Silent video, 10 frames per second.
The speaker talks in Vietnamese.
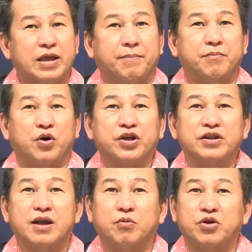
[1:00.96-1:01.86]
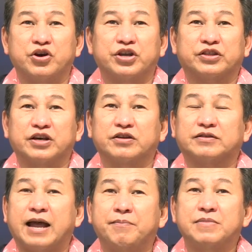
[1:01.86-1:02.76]
nhập mỗi đầu người từ
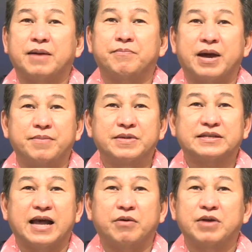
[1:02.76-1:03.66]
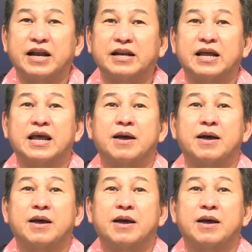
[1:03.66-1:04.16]
876 đến